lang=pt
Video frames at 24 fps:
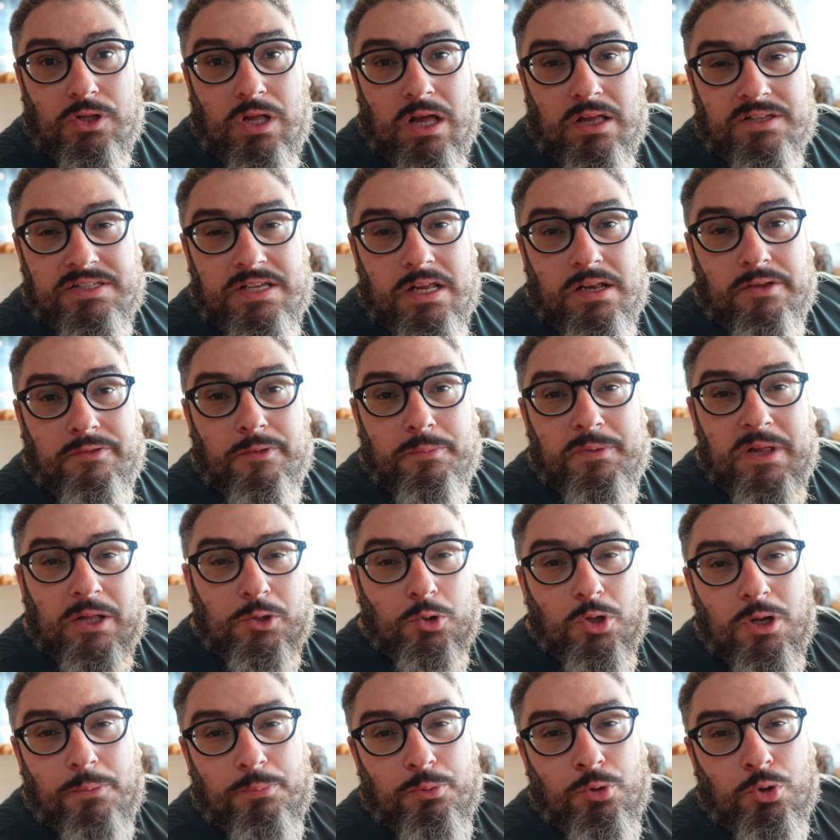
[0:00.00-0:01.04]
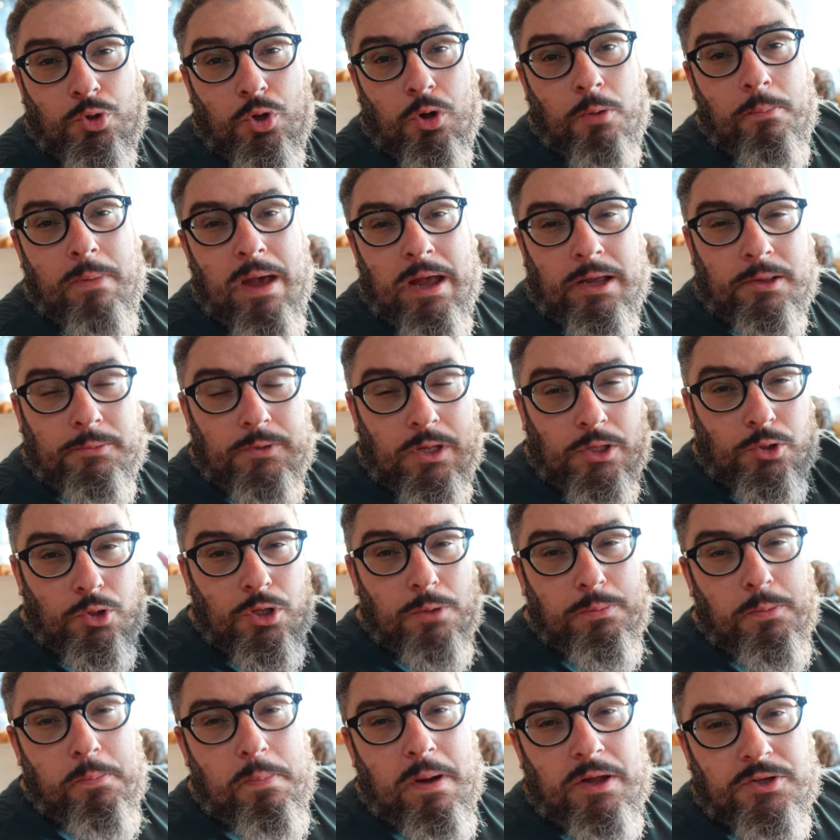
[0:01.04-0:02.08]
da sala VIP dá toda por Tomac, tá
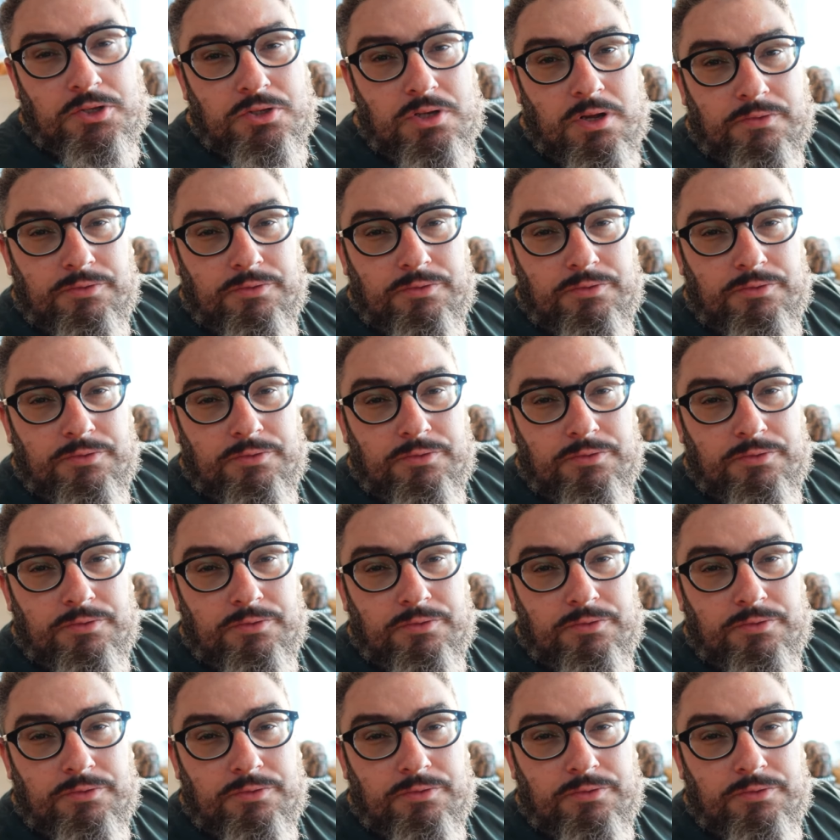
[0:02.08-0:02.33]
toda por parte de